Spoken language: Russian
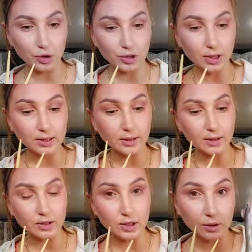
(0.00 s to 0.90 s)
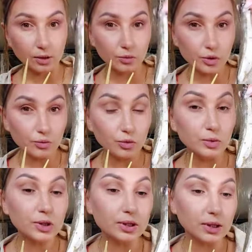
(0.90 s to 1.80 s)
В прошлый раз, когда я жарила
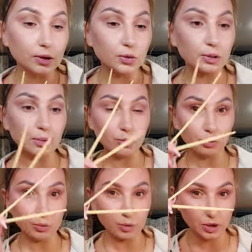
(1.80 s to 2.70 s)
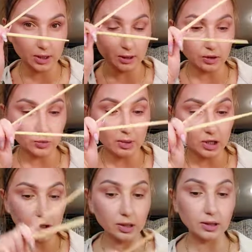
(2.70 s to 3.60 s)
моего, мне сказали, Юля, попробуй пожарить на
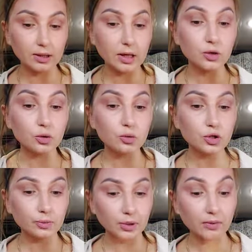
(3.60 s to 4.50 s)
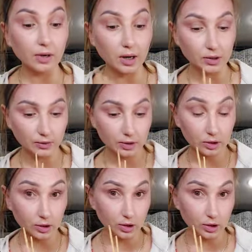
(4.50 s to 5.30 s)
шпажках, тогда ее лучше переворачивать.